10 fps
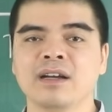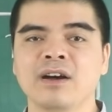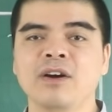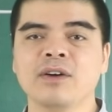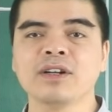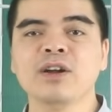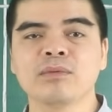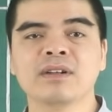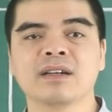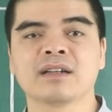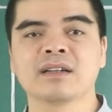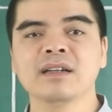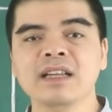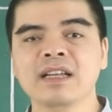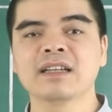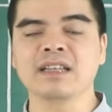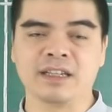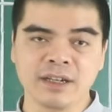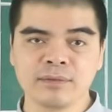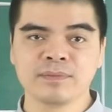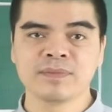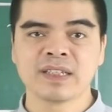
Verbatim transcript: họ có động lực đi đến cái thành công.